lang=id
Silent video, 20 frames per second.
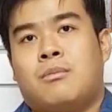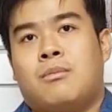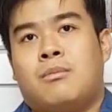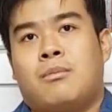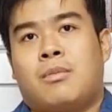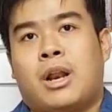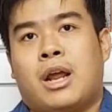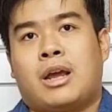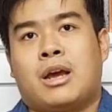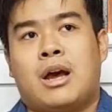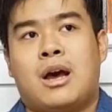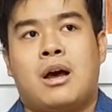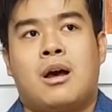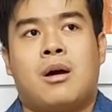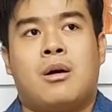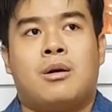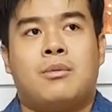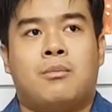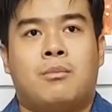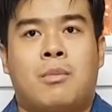
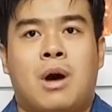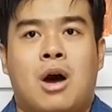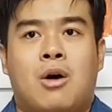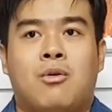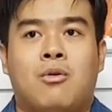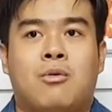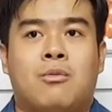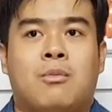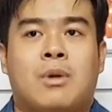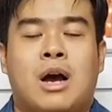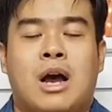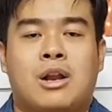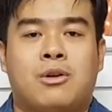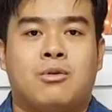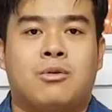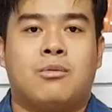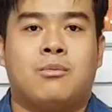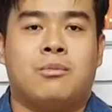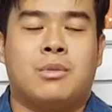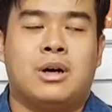Mereka mau
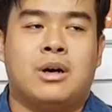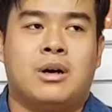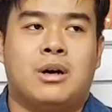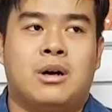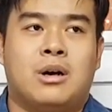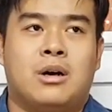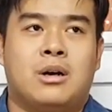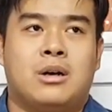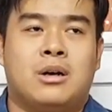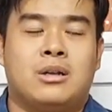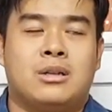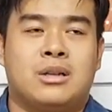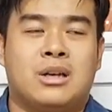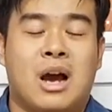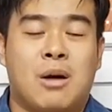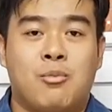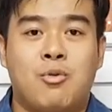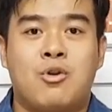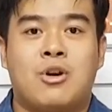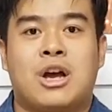mengadu,
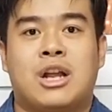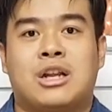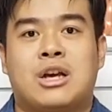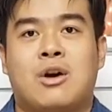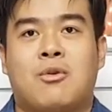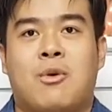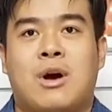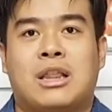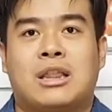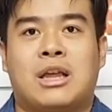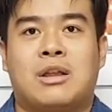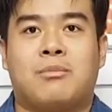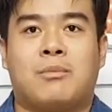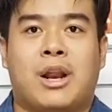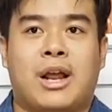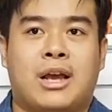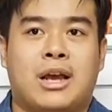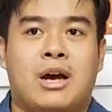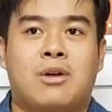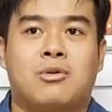menggabungkan kekuatan
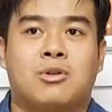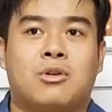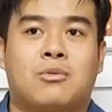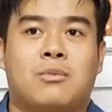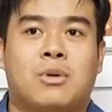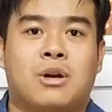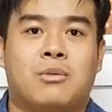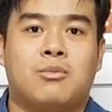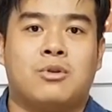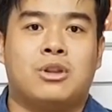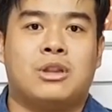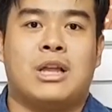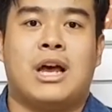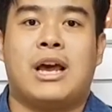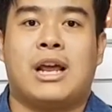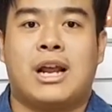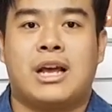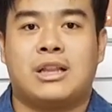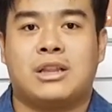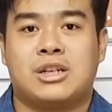mereka untuk merebut
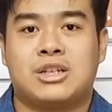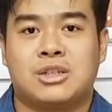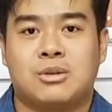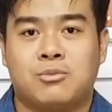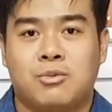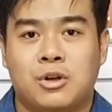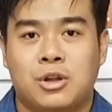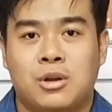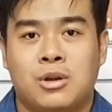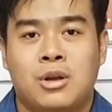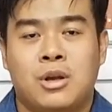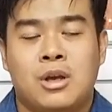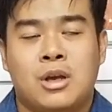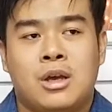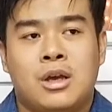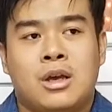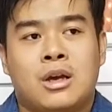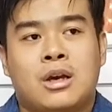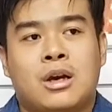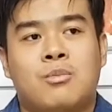daerah tersebut
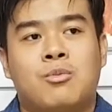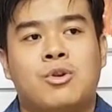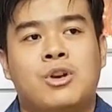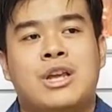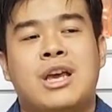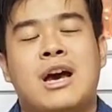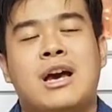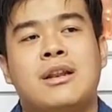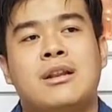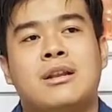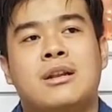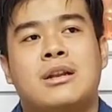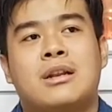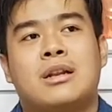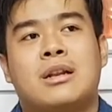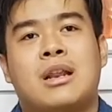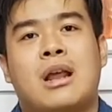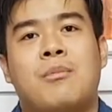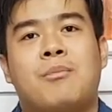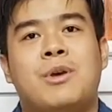Kemudian
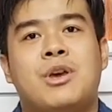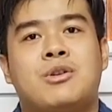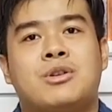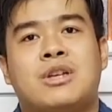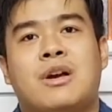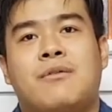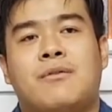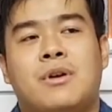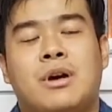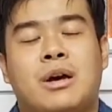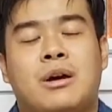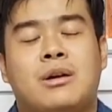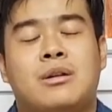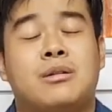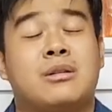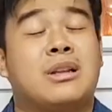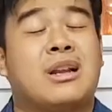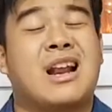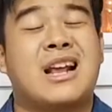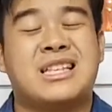Nabi Yosaf,
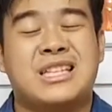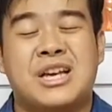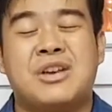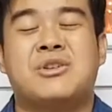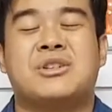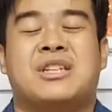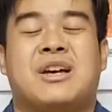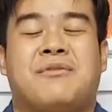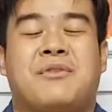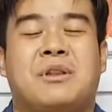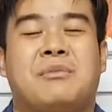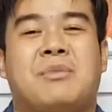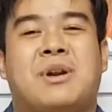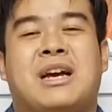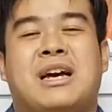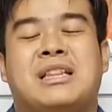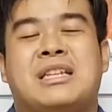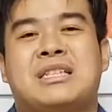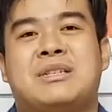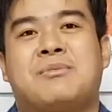uh, Raja Yosafat
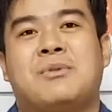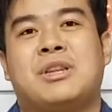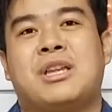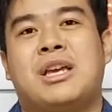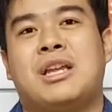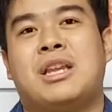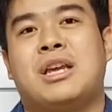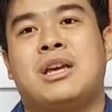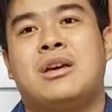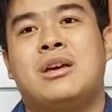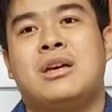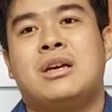berkata seperti ini.